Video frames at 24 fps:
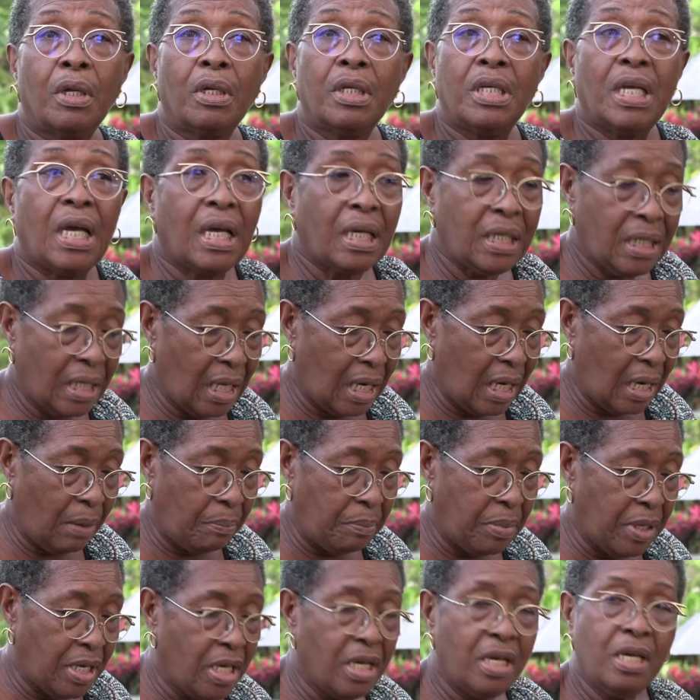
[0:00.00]
Il y, a, la
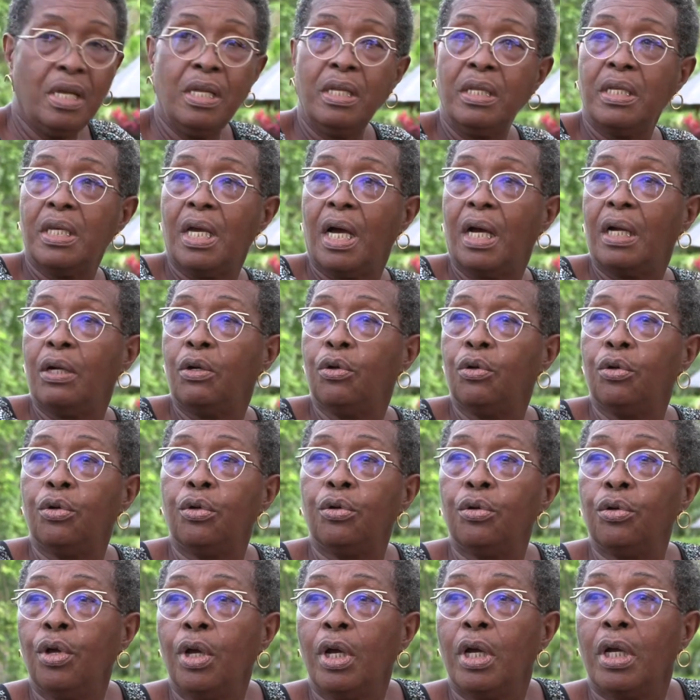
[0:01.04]
biguine, il y a,
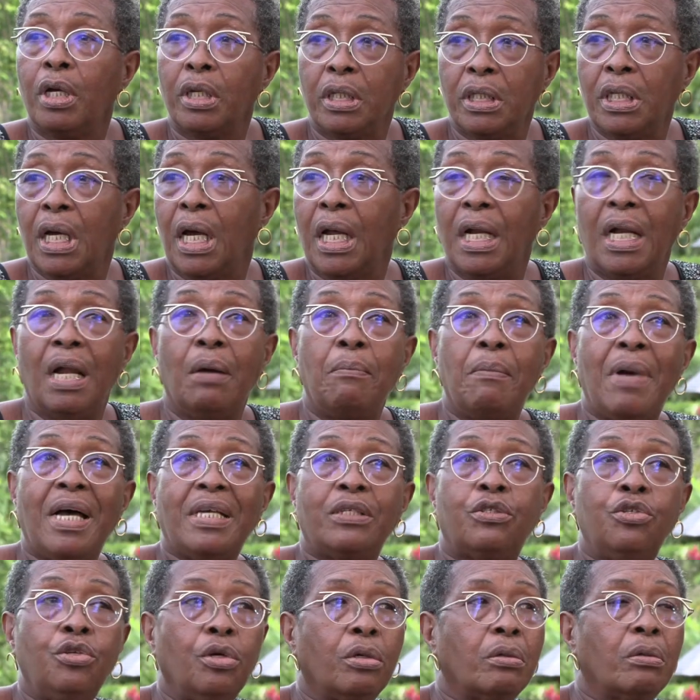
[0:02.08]
le, y a la
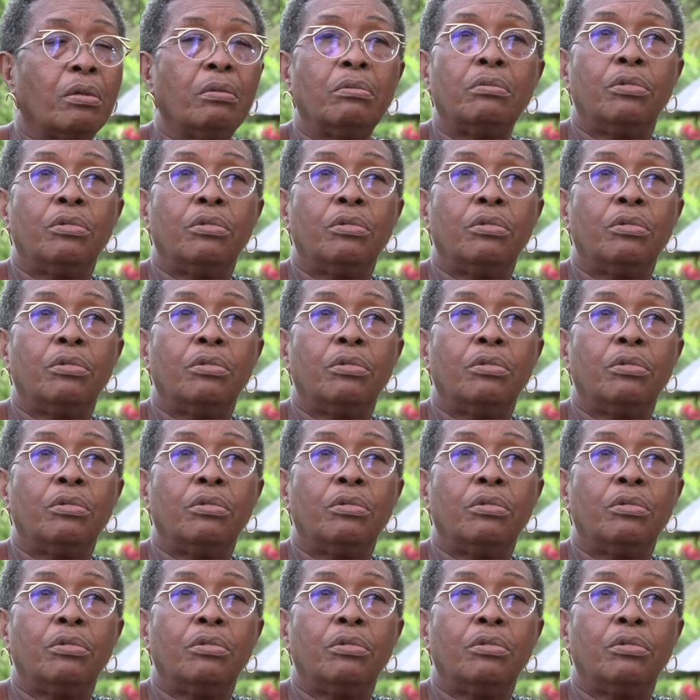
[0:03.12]
masure.